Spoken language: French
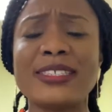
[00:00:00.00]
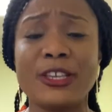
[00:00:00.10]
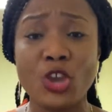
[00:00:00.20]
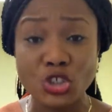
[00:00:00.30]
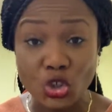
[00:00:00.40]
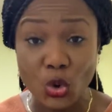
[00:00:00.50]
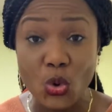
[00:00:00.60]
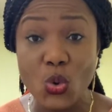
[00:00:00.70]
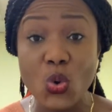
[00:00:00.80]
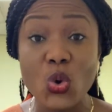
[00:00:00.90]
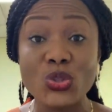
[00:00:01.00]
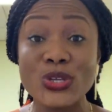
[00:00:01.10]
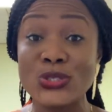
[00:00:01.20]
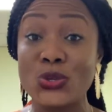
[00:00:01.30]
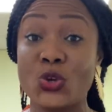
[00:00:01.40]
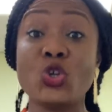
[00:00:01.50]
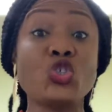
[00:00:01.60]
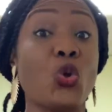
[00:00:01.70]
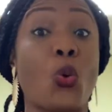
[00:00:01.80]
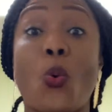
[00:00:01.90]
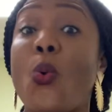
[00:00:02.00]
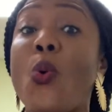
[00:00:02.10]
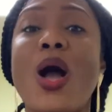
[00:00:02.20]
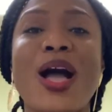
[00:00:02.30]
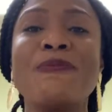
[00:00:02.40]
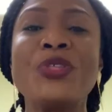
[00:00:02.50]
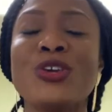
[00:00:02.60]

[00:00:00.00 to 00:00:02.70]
Seigneur, je te loue de ce que je crois,